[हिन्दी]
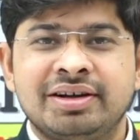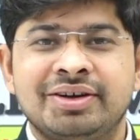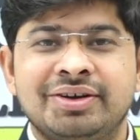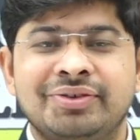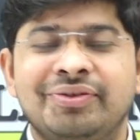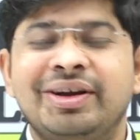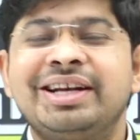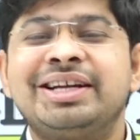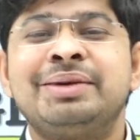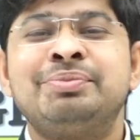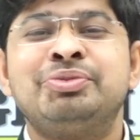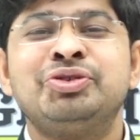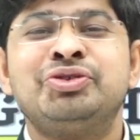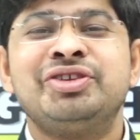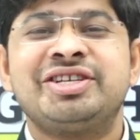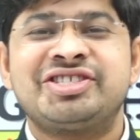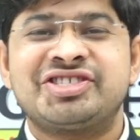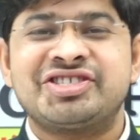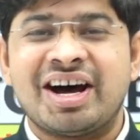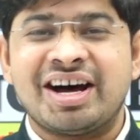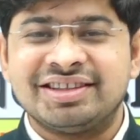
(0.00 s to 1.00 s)
वेलकम टू
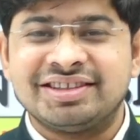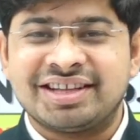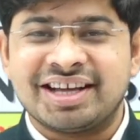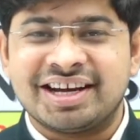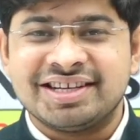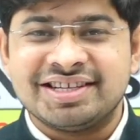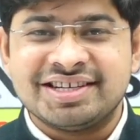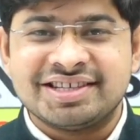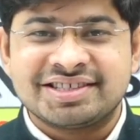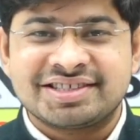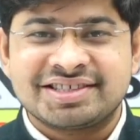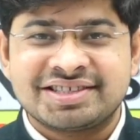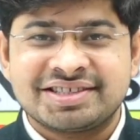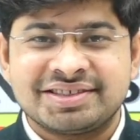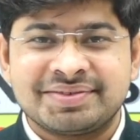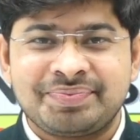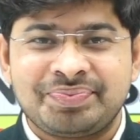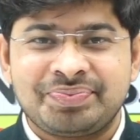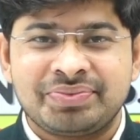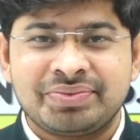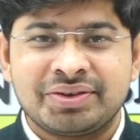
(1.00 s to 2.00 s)
दीक्षांत IAS.
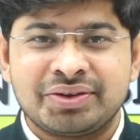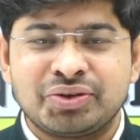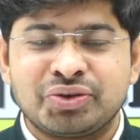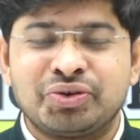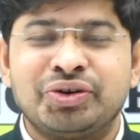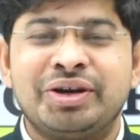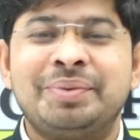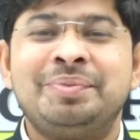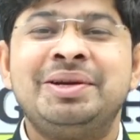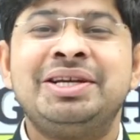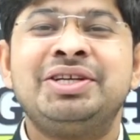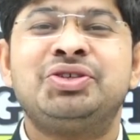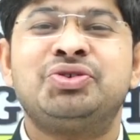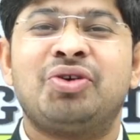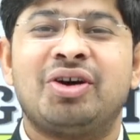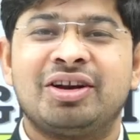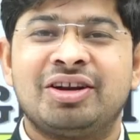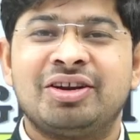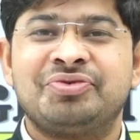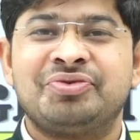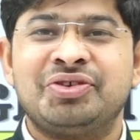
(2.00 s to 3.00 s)
गुड इवनिंग टू
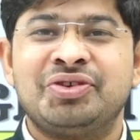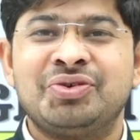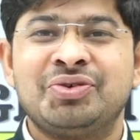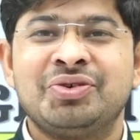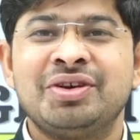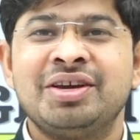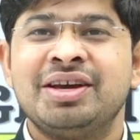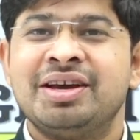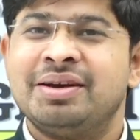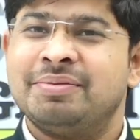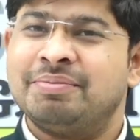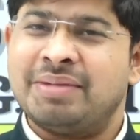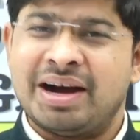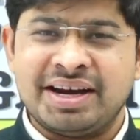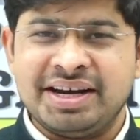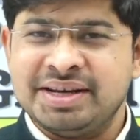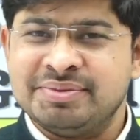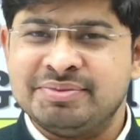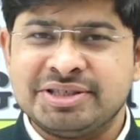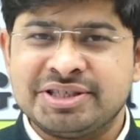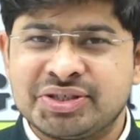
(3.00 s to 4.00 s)
ऑल ऑफ यू माय
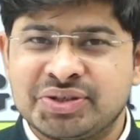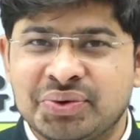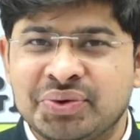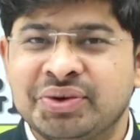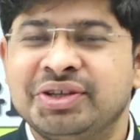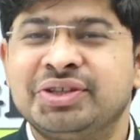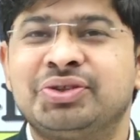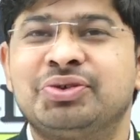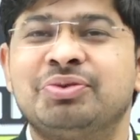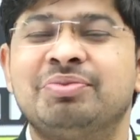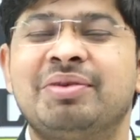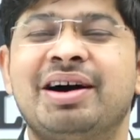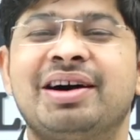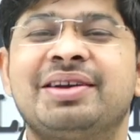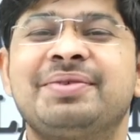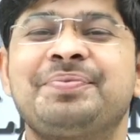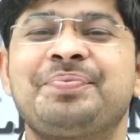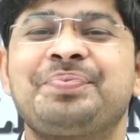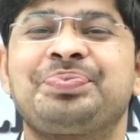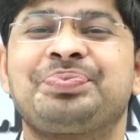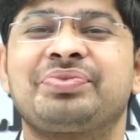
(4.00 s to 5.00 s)
नेम इज रोहित कुमार
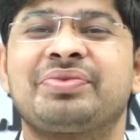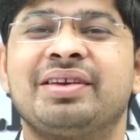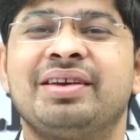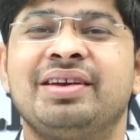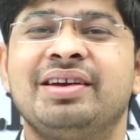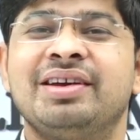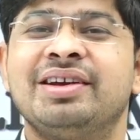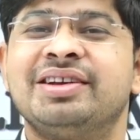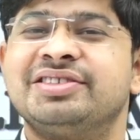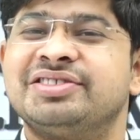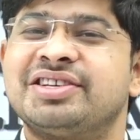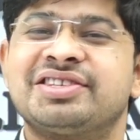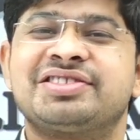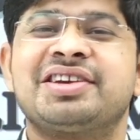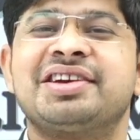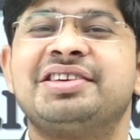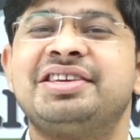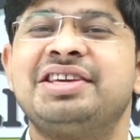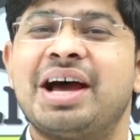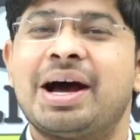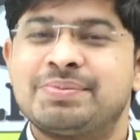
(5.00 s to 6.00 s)
जैसा
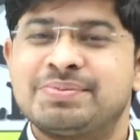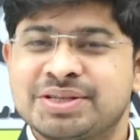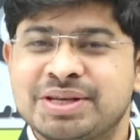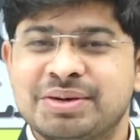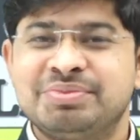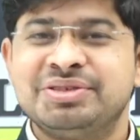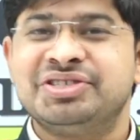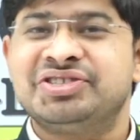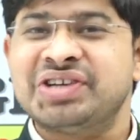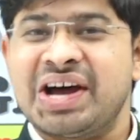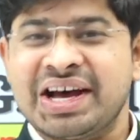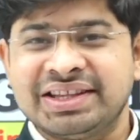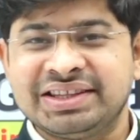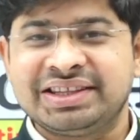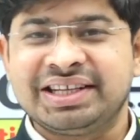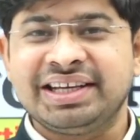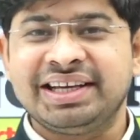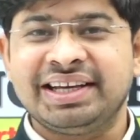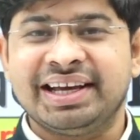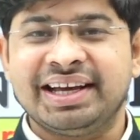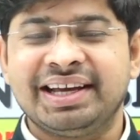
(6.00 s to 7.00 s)
कि आप सभी
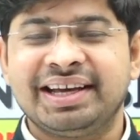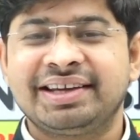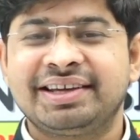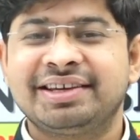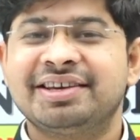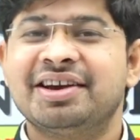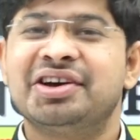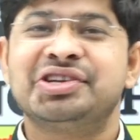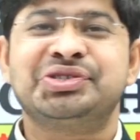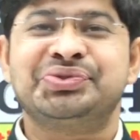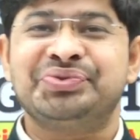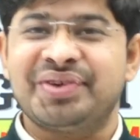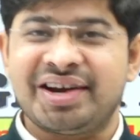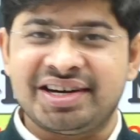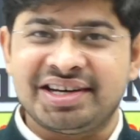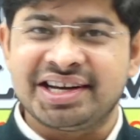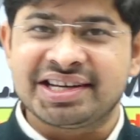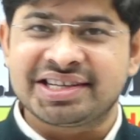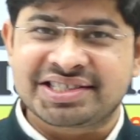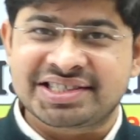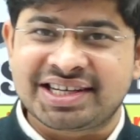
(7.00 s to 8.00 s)
जानते हैं कि आज
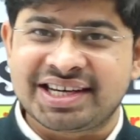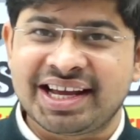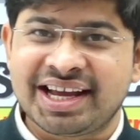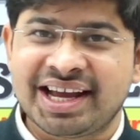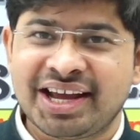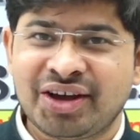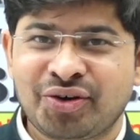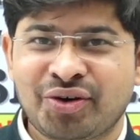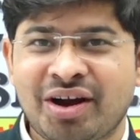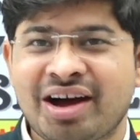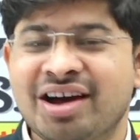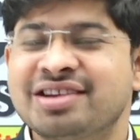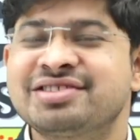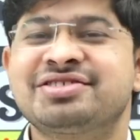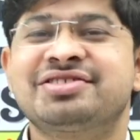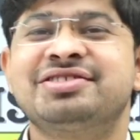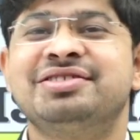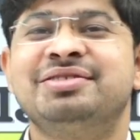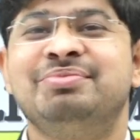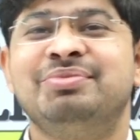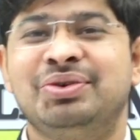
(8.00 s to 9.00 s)
वेडनेसडे है और आज
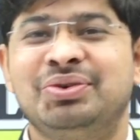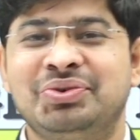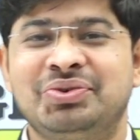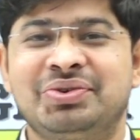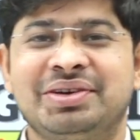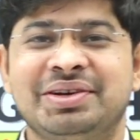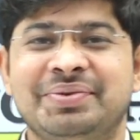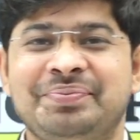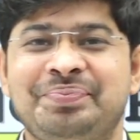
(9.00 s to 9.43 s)
हम लोग